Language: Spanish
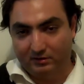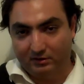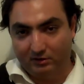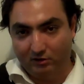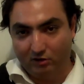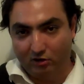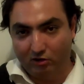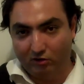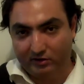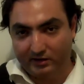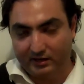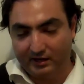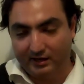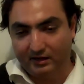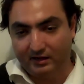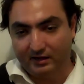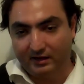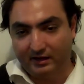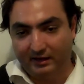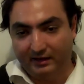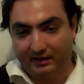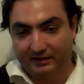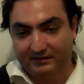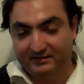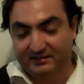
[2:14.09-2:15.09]
lo
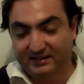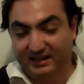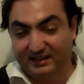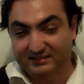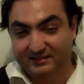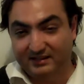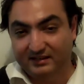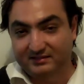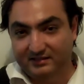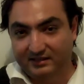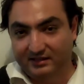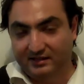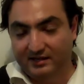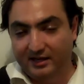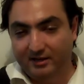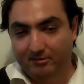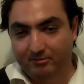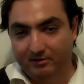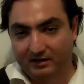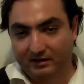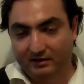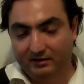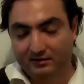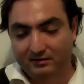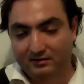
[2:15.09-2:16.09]
que eh, se hace
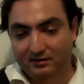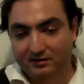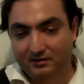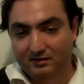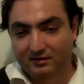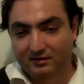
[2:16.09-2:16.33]
exigible